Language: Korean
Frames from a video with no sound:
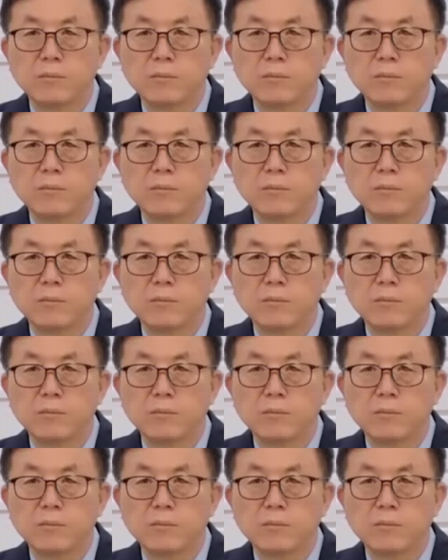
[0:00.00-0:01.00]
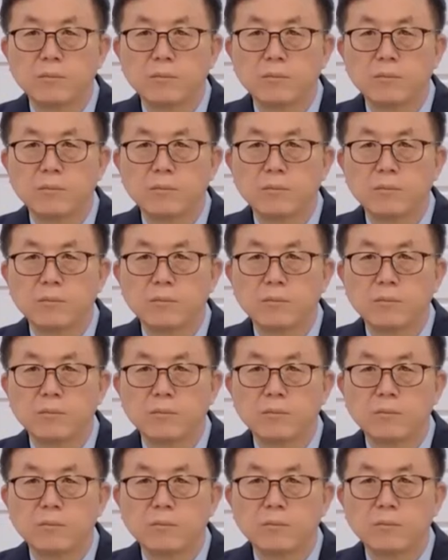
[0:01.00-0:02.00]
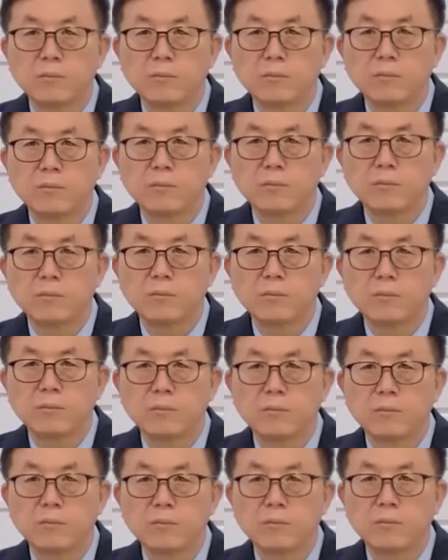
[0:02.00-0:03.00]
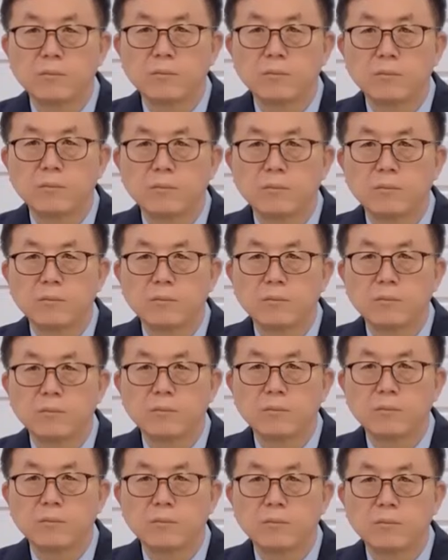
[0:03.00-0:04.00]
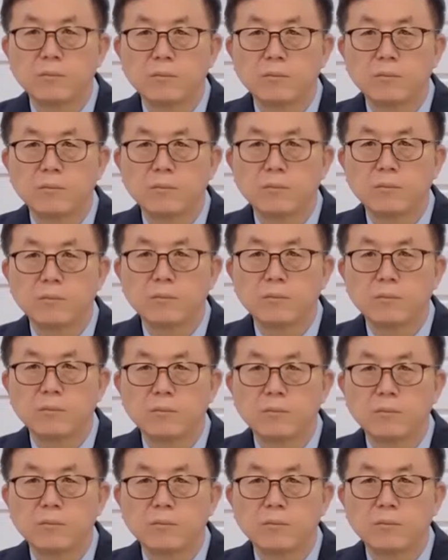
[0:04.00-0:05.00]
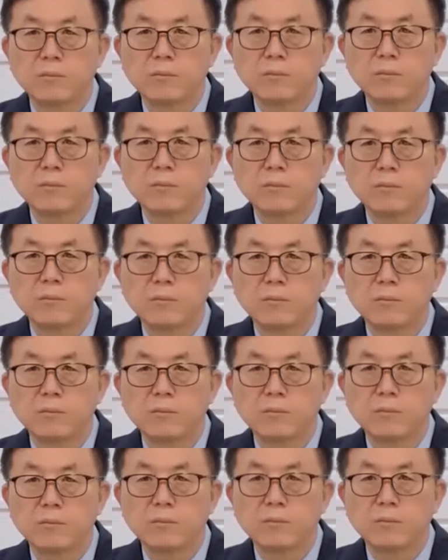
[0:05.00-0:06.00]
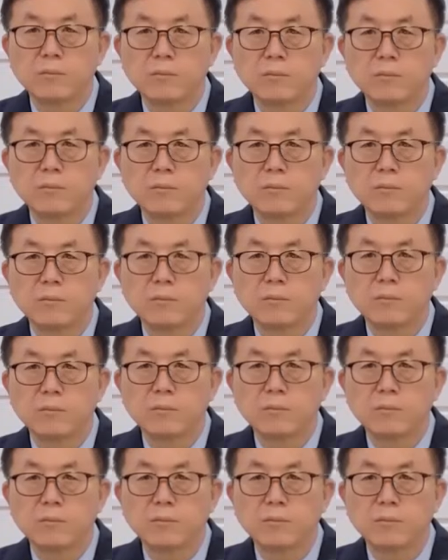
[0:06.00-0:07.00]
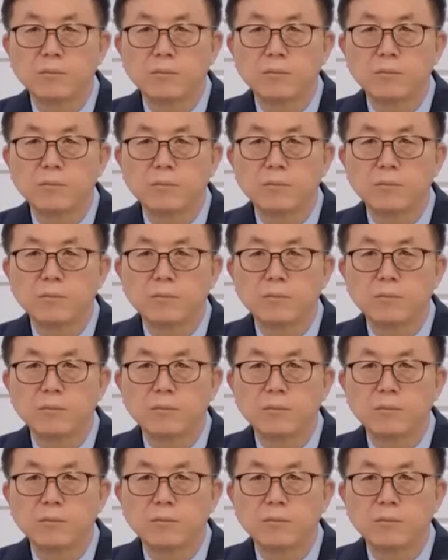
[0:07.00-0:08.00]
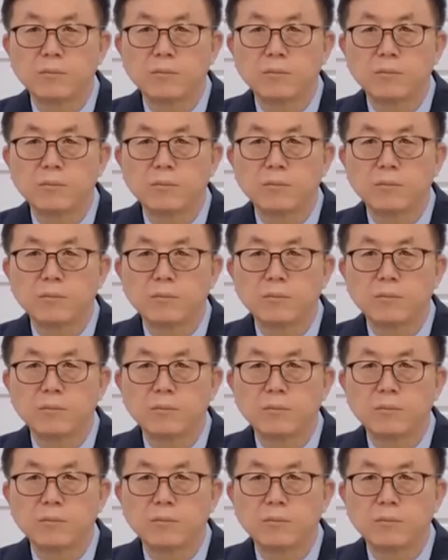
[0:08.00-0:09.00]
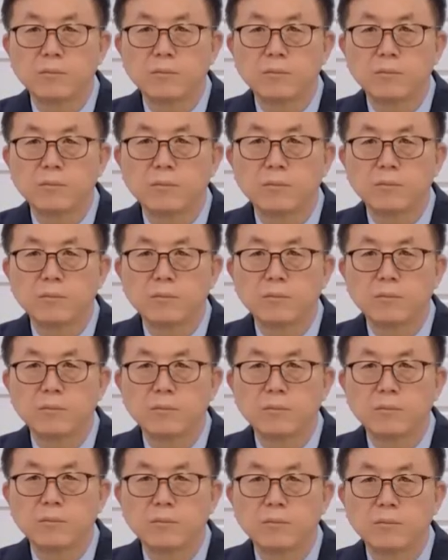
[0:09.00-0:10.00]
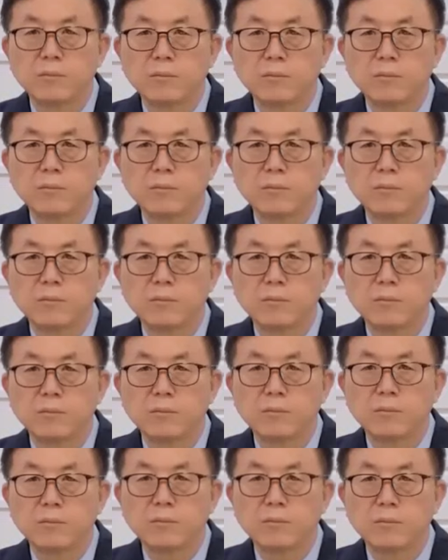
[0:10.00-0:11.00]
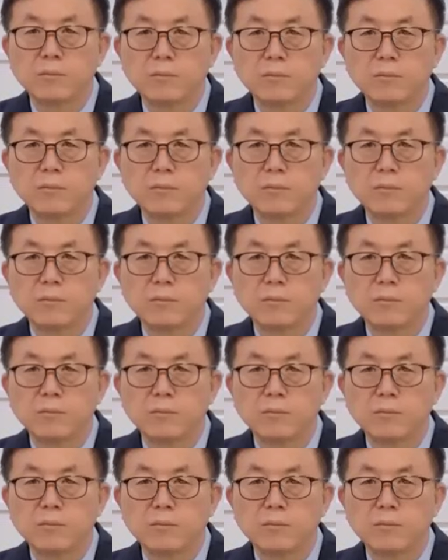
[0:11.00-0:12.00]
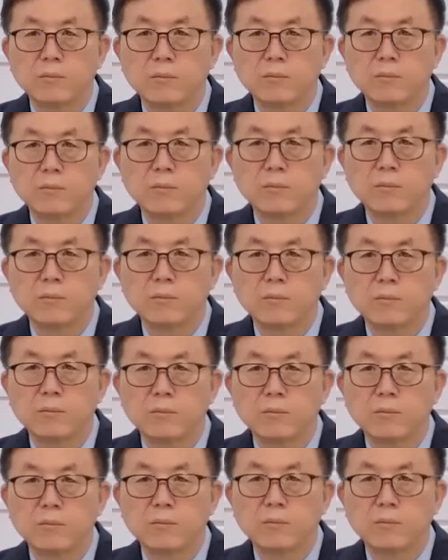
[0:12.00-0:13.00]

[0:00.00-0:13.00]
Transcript: 그런데 그 고속도로를 안는 한 구간을 담당하는 회사에 분이 내려오셨는데 그분이 믿음이 좀 좋은 근사님인가 봐요. 그런데